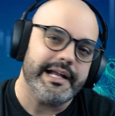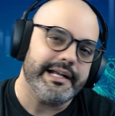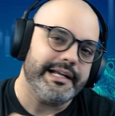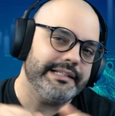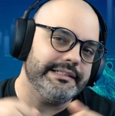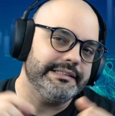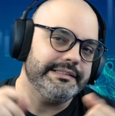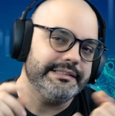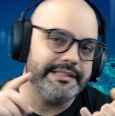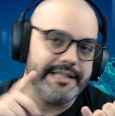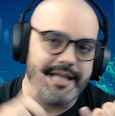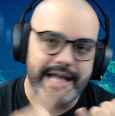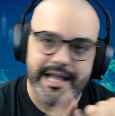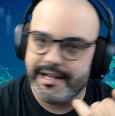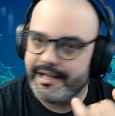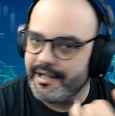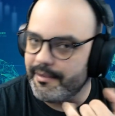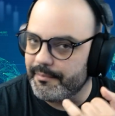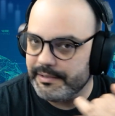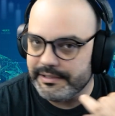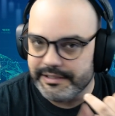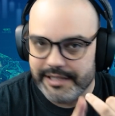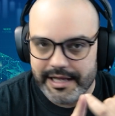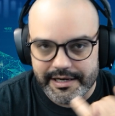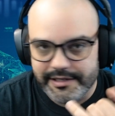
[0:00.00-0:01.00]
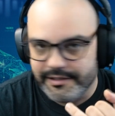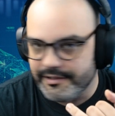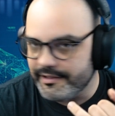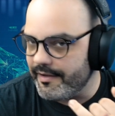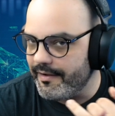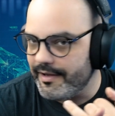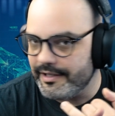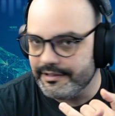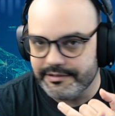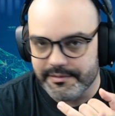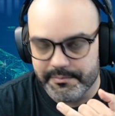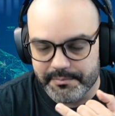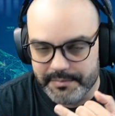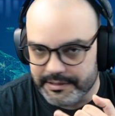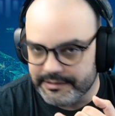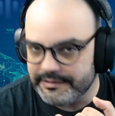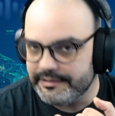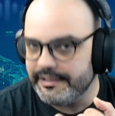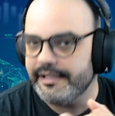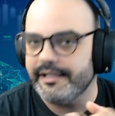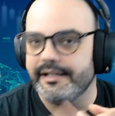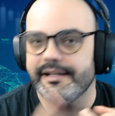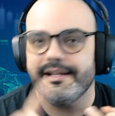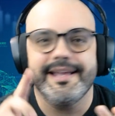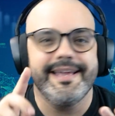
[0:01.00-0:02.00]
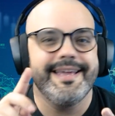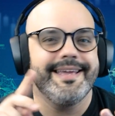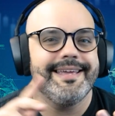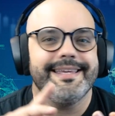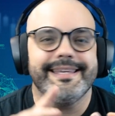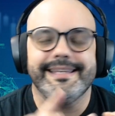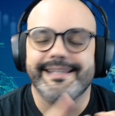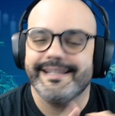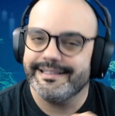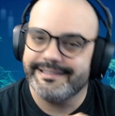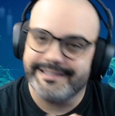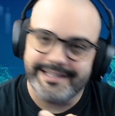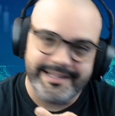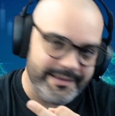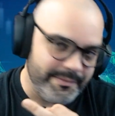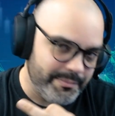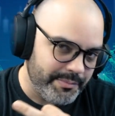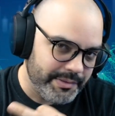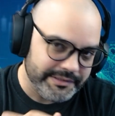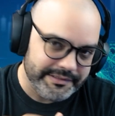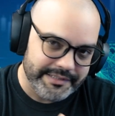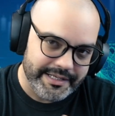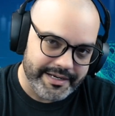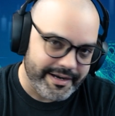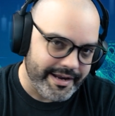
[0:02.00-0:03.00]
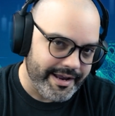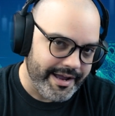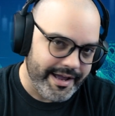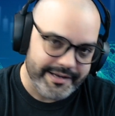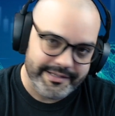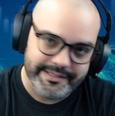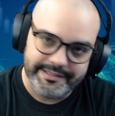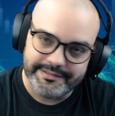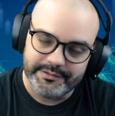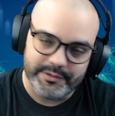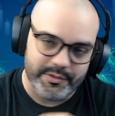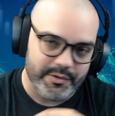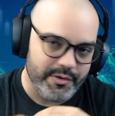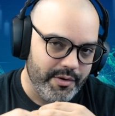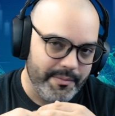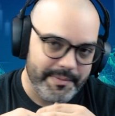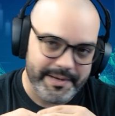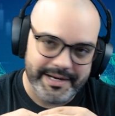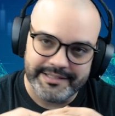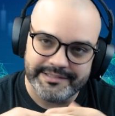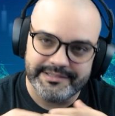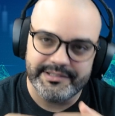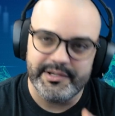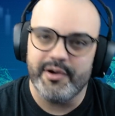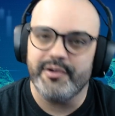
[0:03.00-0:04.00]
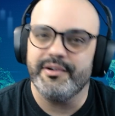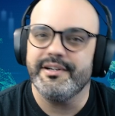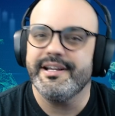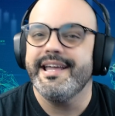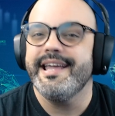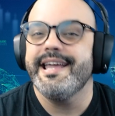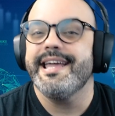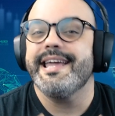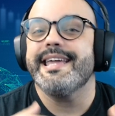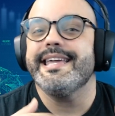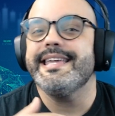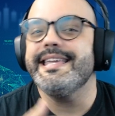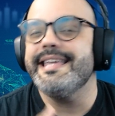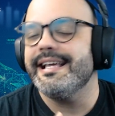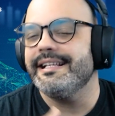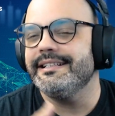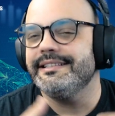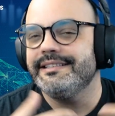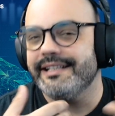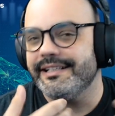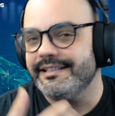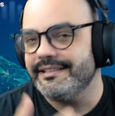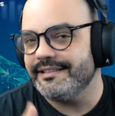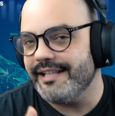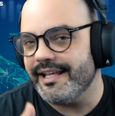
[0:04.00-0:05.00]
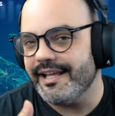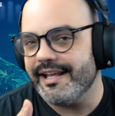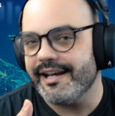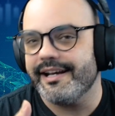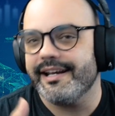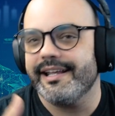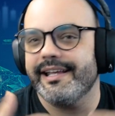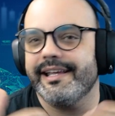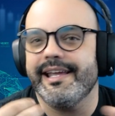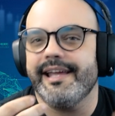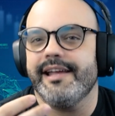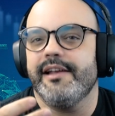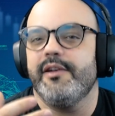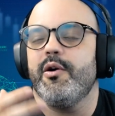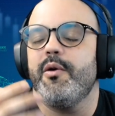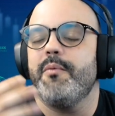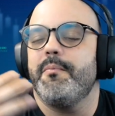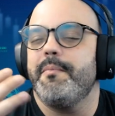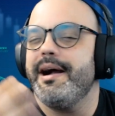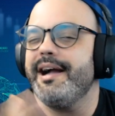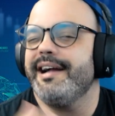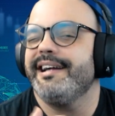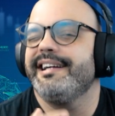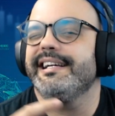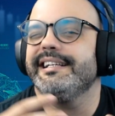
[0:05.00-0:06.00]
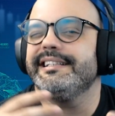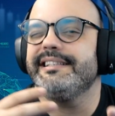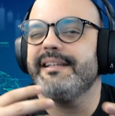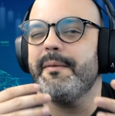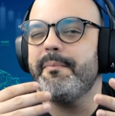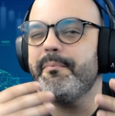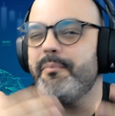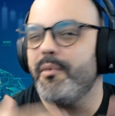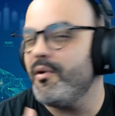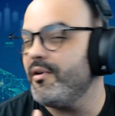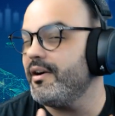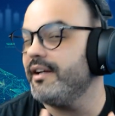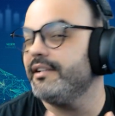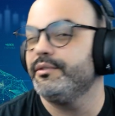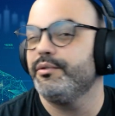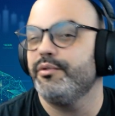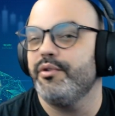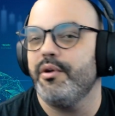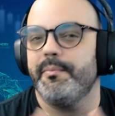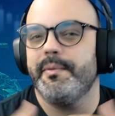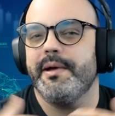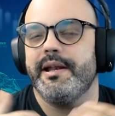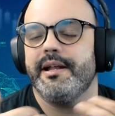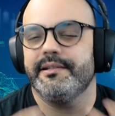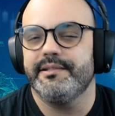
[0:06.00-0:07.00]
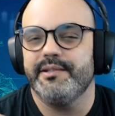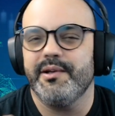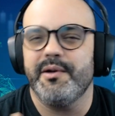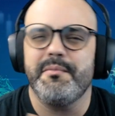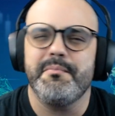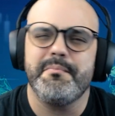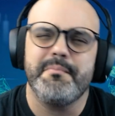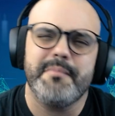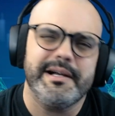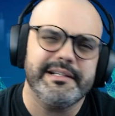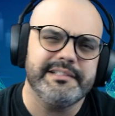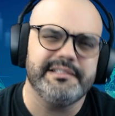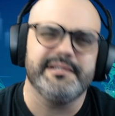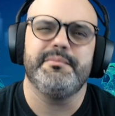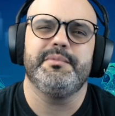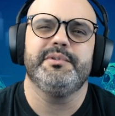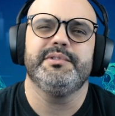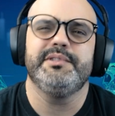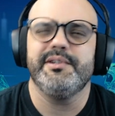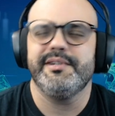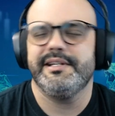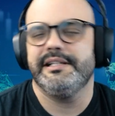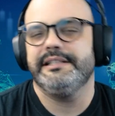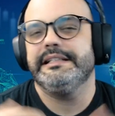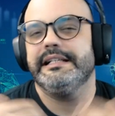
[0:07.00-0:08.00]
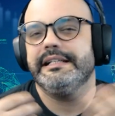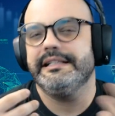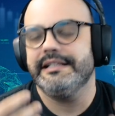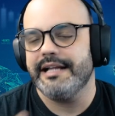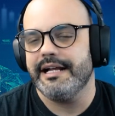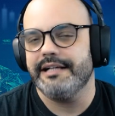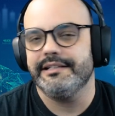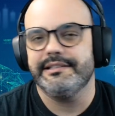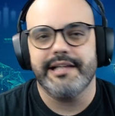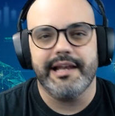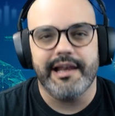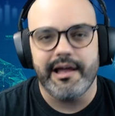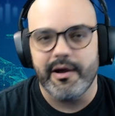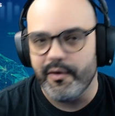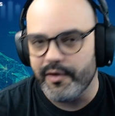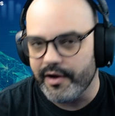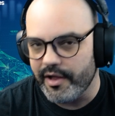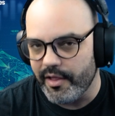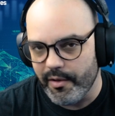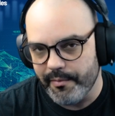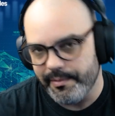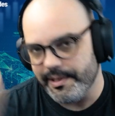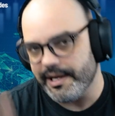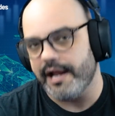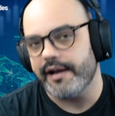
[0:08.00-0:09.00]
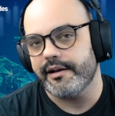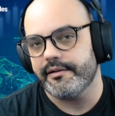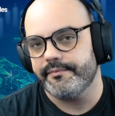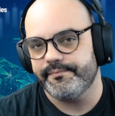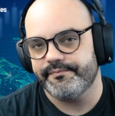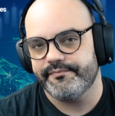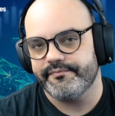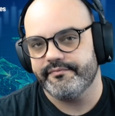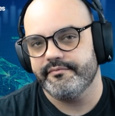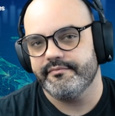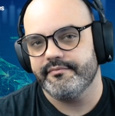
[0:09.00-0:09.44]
cantidad de capital que vas a invertir y que estás dispuesto a arriesgar dentro de una operación y entender que lo más que te expongas una operación, más emociones tendrás a la hora de operar.